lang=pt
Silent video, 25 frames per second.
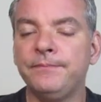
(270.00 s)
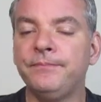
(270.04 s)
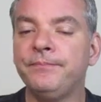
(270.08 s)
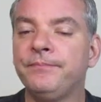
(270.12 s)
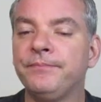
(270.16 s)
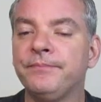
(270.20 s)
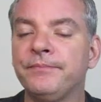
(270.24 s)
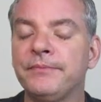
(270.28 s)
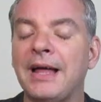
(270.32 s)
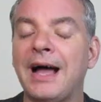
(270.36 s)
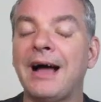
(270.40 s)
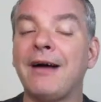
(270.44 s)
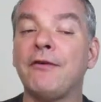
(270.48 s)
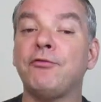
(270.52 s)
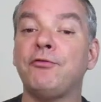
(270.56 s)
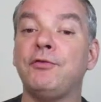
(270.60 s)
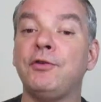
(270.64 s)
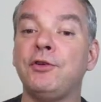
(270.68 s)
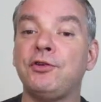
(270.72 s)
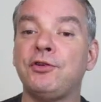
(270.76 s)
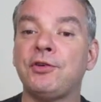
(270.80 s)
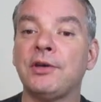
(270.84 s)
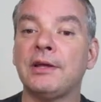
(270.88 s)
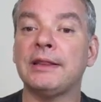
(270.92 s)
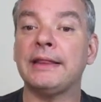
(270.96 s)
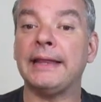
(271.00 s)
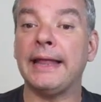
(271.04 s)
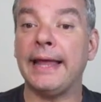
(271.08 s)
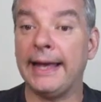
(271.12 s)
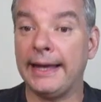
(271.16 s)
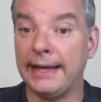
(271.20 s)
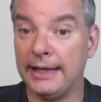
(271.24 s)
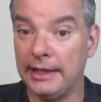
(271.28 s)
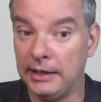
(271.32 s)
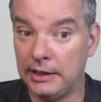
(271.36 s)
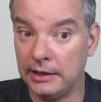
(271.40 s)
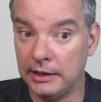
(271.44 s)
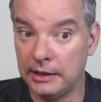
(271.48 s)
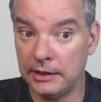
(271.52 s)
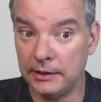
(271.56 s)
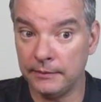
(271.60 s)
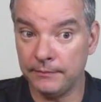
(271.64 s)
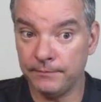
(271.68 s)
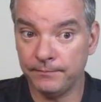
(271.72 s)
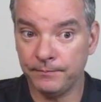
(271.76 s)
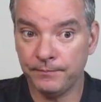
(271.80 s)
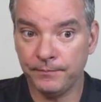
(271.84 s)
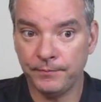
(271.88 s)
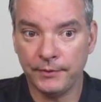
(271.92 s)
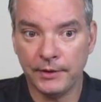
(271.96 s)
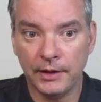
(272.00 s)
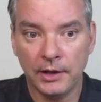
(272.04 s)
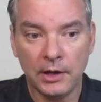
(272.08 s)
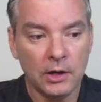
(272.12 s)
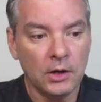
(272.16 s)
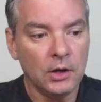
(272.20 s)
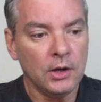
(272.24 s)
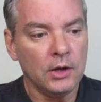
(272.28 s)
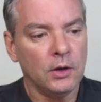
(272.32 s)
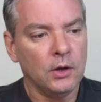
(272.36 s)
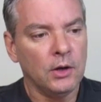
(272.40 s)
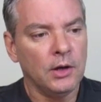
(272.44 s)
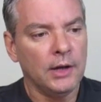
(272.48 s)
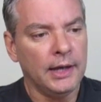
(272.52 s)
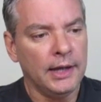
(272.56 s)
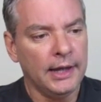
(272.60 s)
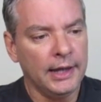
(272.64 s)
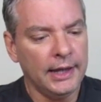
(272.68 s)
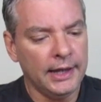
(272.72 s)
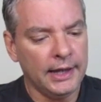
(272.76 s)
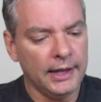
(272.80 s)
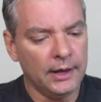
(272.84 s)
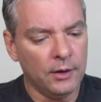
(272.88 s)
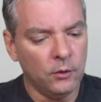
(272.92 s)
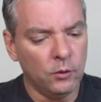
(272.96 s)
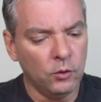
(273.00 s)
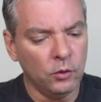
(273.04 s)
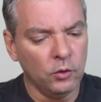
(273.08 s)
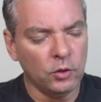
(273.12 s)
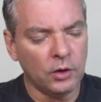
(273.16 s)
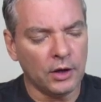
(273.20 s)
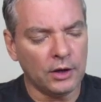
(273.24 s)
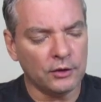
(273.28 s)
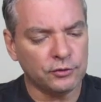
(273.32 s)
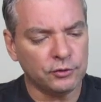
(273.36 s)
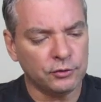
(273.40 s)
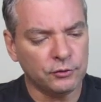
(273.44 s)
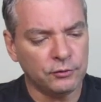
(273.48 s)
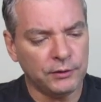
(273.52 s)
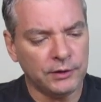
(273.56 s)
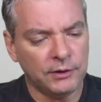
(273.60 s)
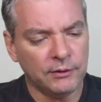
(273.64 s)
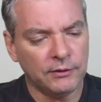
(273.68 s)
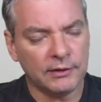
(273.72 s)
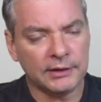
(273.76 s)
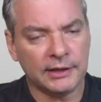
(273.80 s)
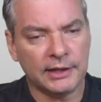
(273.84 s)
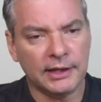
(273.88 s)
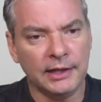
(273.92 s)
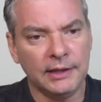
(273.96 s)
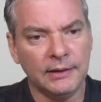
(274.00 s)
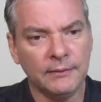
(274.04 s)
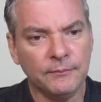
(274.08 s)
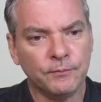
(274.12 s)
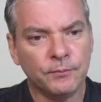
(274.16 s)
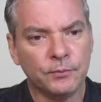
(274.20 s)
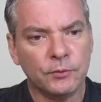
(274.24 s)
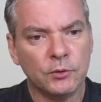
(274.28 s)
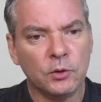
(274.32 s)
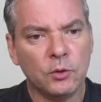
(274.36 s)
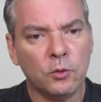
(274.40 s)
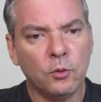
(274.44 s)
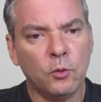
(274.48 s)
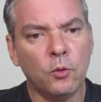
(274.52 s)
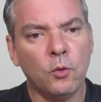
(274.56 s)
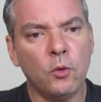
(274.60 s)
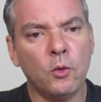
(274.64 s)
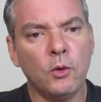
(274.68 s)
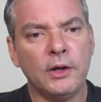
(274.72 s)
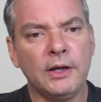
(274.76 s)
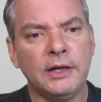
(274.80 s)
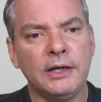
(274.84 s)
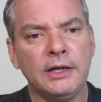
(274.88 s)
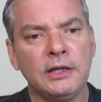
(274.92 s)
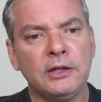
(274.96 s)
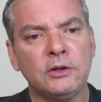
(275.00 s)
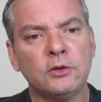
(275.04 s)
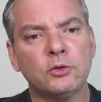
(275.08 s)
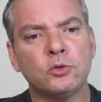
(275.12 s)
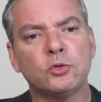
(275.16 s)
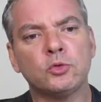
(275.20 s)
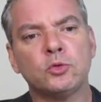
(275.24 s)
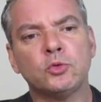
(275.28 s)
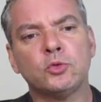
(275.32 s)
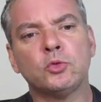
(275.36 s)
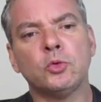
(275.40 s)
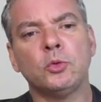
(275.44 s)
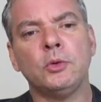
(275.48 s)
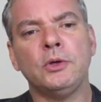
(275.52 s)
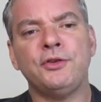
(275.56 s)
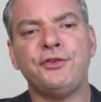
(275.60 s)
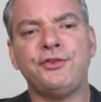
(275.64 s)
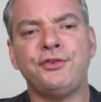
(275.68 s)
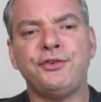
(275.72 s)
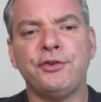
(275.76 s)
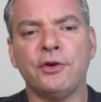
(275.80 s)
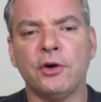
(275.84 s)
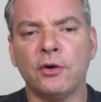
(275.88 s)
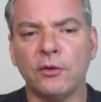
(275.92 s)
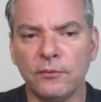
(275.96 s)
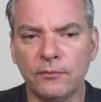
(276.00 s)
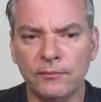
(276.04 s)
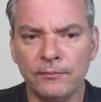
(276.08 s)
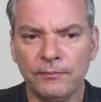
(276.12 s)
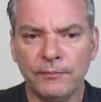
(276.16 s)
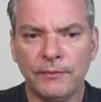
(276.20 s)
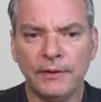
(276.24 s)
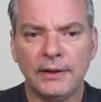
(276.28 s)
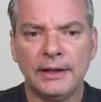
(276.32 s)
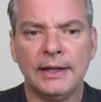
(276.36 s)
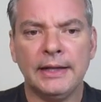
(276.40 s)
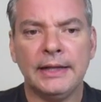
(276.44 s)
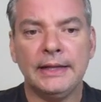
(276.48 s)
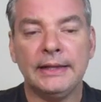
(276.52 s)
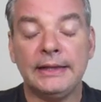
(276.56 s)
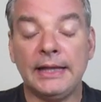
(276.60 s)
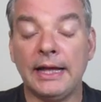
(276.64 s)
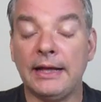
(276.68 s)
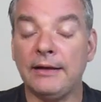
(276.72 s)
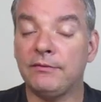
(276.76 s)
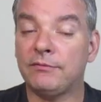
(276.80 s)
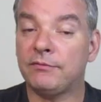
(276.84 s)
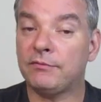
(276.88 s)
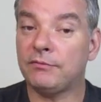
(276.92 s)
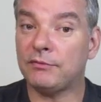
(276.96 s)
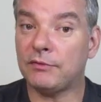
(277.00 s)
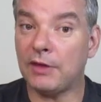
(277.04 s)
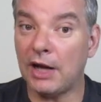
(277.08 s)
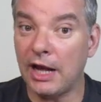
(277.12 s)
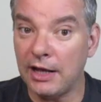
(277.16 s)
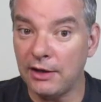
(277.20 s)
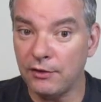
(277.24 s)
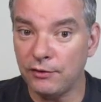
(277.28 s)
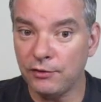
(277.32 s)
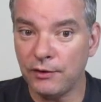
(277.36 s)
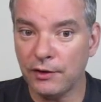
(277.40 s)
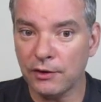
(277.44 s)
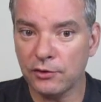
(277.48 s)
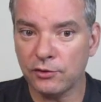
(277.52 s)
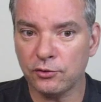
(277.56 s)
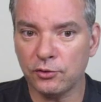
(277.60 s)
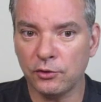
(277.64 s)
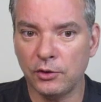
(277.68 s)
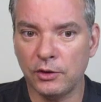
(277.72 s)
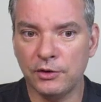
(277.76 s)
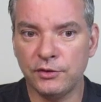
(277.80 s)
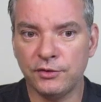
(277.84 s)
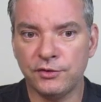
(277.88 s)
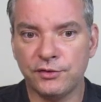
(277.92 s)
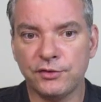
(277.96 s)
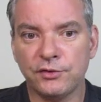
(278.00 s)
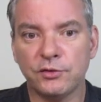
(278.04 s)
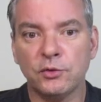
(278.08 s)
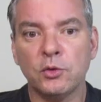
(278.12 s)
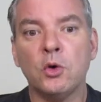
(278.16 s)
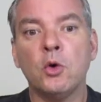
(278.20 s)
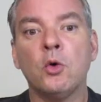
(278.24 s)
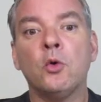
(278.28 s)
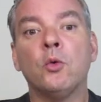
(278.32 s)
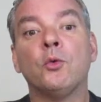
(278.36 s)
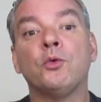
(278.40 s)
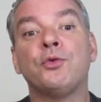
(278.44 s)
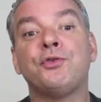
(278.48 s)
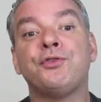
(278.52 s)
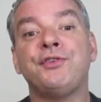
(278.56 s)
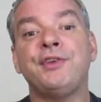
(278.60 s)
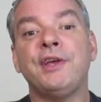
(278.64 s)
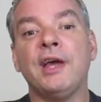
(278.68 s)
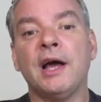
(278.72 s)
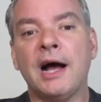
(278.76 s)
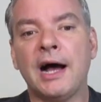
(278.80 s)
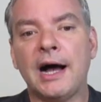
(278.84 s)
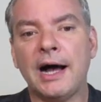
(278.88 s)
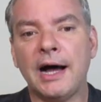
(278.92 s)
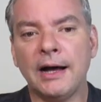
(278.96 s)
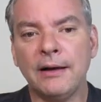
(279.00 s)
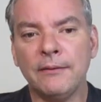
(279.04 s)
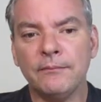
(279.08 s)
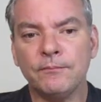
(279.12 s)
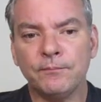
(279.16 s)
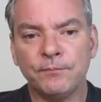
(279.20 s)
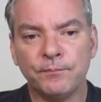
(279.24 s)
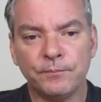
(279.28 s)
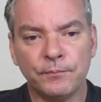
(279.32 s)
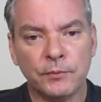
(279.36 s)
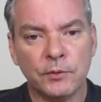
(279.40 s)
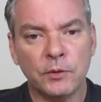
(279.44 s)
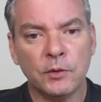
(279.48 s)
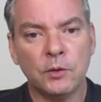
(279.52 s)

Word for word: na ficha técnica. O nosso vinho aqui, o Intuition, tem três versões: o Syrah,